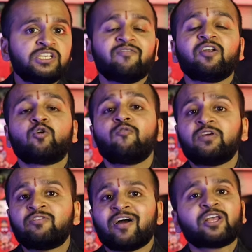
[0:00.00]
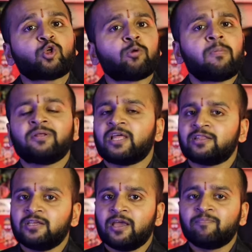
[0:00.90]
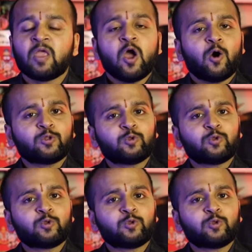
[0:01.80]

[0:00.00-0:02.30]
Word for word: जीवन को विधवा के तौर पर बिताती है और